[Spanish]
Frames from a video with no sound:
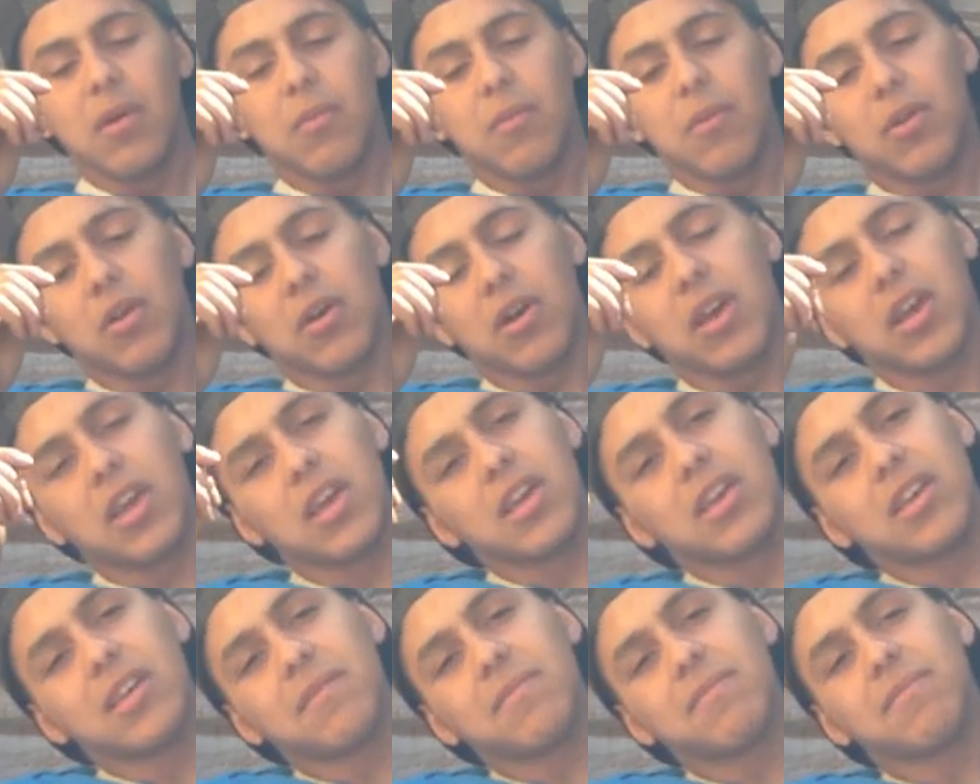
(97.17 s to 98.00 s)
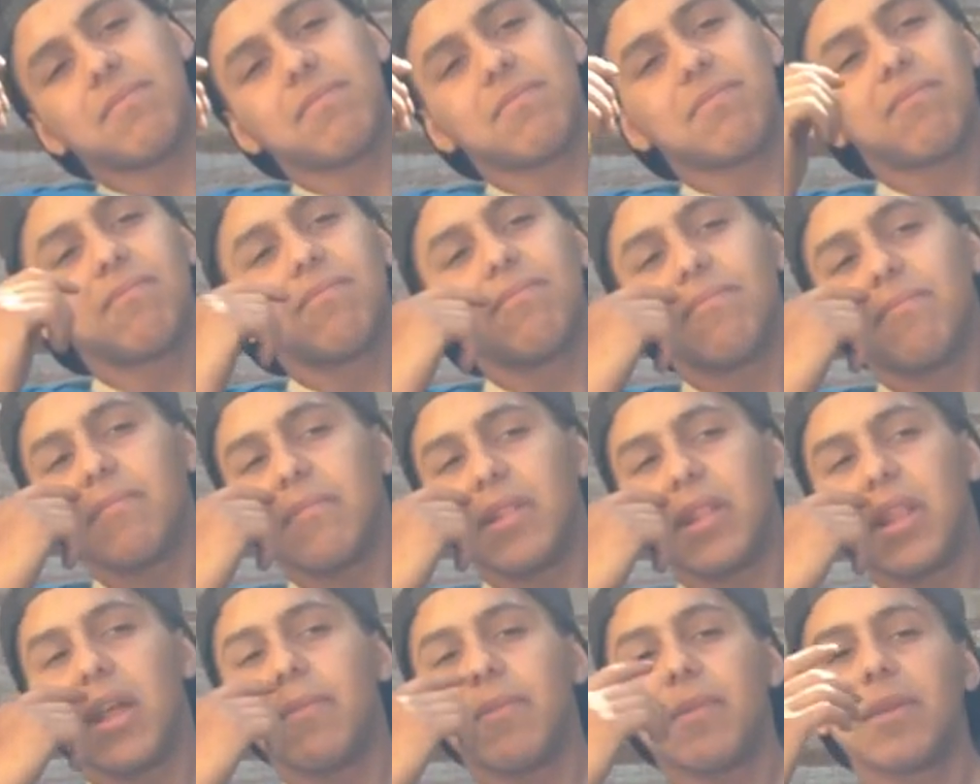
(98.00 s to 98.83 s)
Bueno, eh,
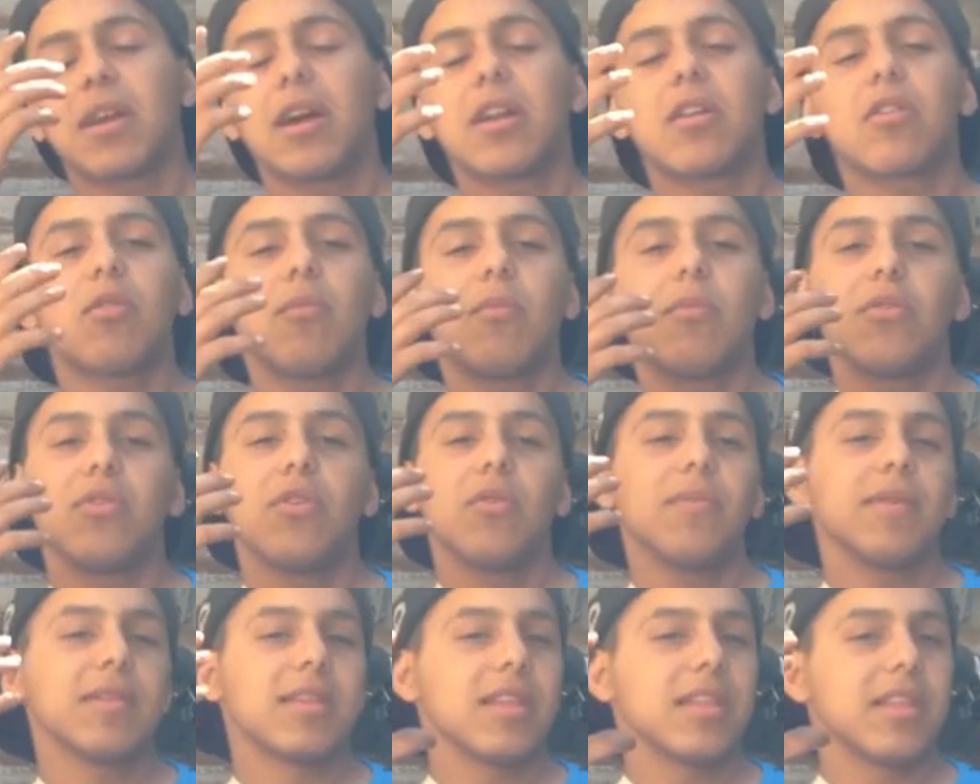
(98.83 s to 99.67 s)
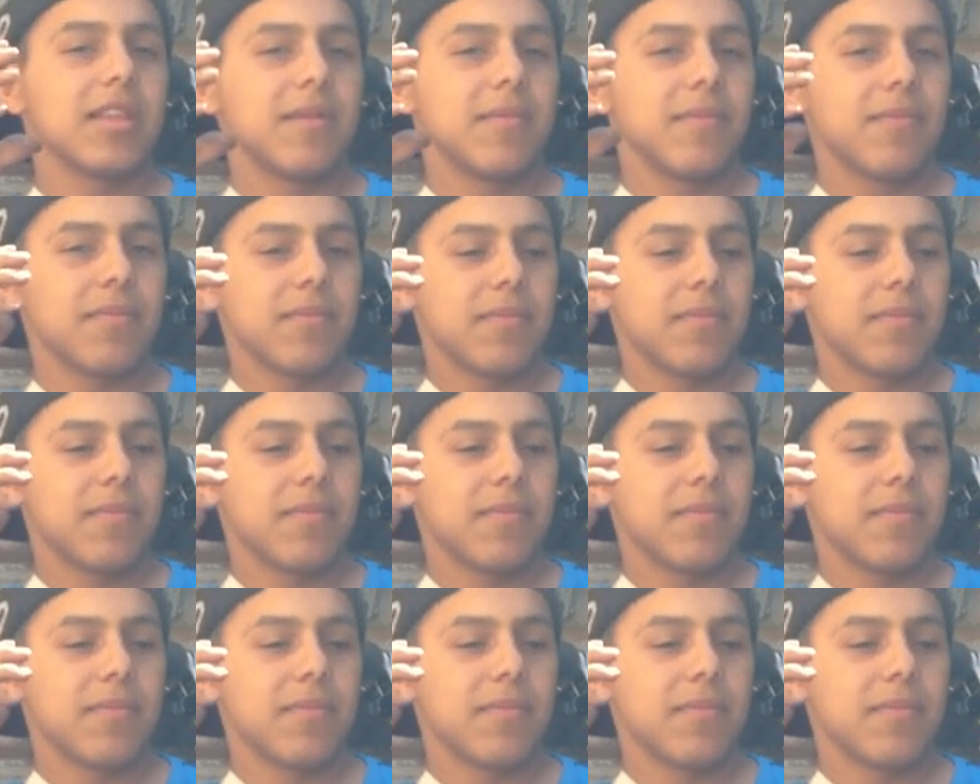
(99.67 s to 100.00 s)
voy a explicar cómo yo me sentí.